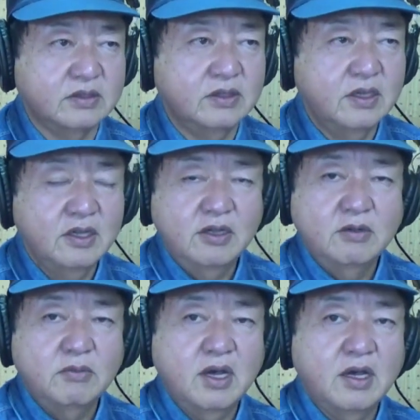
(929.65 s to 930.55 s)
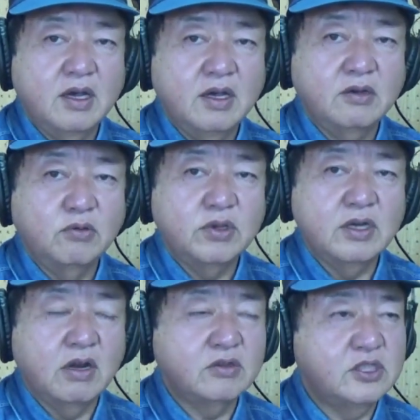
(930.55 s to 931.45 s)
はい、まあ、沖
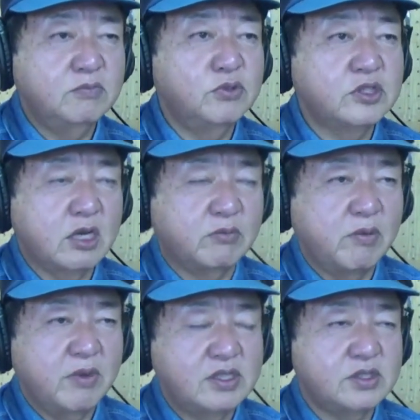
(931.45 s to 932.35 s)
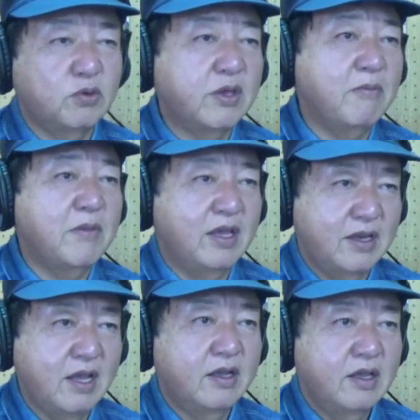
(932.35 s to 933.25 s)
縄の新聞社も今一生懸命
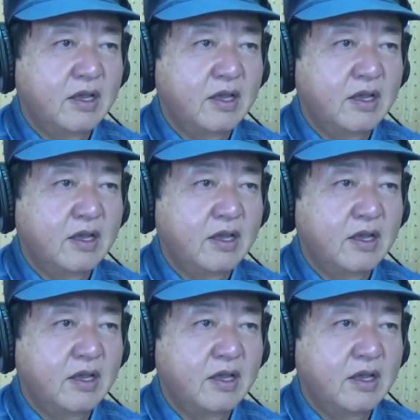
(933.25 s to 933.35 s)
ね、